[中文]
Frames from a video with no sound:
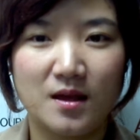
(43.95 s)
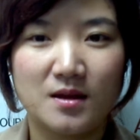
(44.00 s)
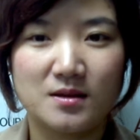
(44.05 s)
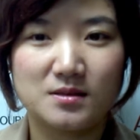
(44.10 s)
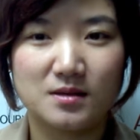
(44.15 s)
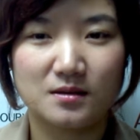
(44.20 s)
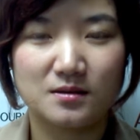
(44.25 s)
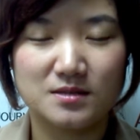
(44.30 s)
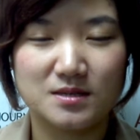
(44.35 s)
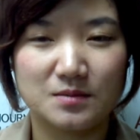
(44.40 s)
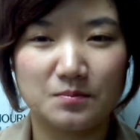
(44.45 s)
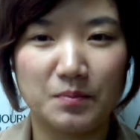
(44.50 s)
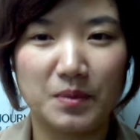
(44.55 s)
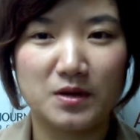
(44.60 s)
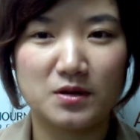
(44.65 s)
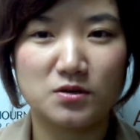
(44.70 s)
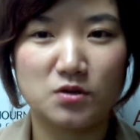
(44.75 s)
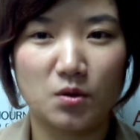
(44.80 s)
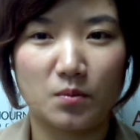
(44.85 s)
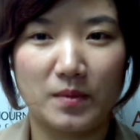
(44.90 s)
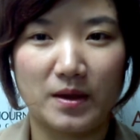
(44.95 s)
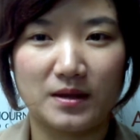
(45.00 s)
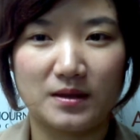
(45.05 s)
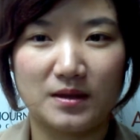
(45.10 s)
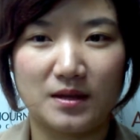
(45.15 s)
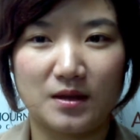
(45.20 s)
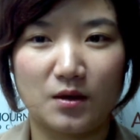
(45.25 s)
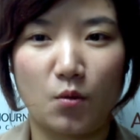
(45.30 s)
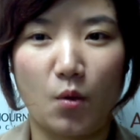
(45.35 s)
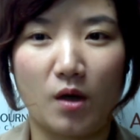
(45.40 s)
曾经备受媒
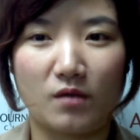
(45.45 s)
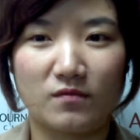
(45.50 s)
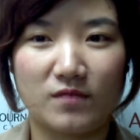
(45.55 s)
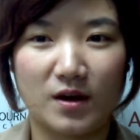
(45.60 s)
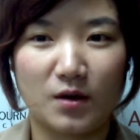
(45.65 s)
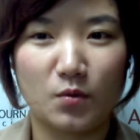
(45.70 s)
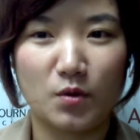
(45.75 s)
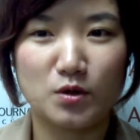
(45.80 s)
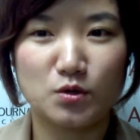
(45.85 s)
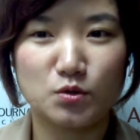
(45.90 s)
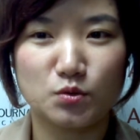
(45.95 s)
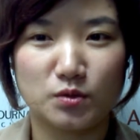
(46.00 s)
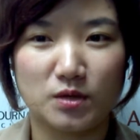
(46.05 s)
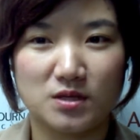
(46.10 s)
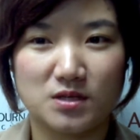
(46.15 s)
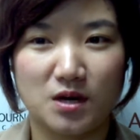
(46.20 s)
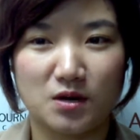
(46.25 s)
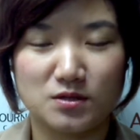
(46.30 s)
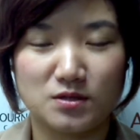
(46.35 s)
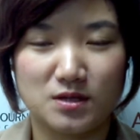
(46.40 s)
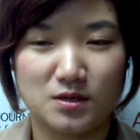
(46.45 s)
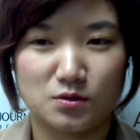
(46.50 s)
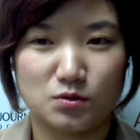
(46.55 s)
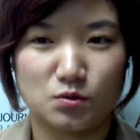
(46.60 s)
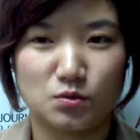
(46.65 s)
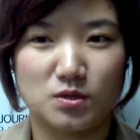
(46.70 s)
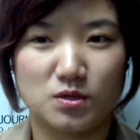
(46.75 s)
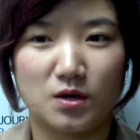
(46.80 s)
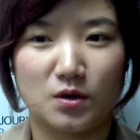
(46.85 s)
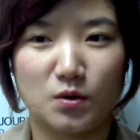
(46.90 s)
体广泛关注的朝鲜
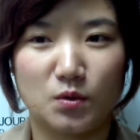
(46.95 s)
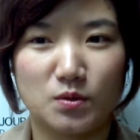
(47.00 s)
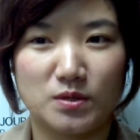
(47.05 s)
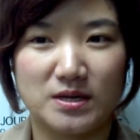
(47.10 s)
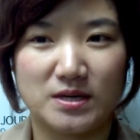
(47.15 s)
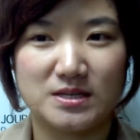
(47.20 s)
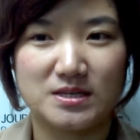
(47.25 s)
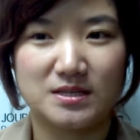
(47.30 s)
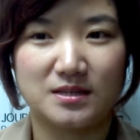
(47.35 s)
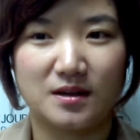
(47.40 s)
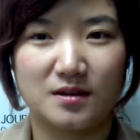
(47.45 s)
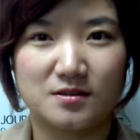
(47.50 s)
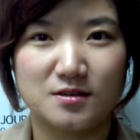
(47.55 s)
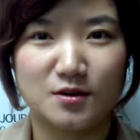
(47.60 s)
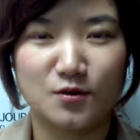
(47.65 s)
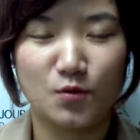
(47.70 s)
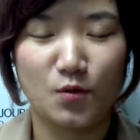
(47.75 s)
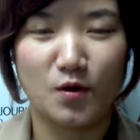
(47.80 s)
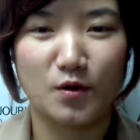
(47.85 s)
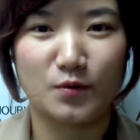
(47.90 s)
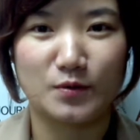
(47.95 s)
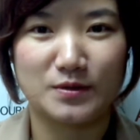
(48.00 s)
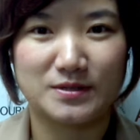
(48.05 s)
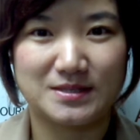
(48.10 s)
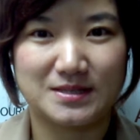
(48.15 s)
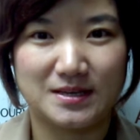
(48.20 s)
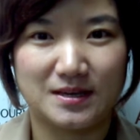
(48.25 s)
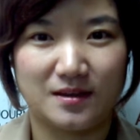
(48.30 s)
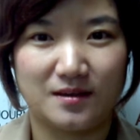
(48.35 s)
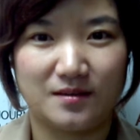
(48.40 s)
族成功人士的生活轨
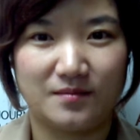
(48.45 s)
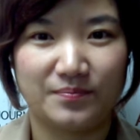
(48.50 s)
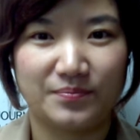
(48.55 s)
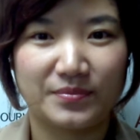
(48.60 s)
迹。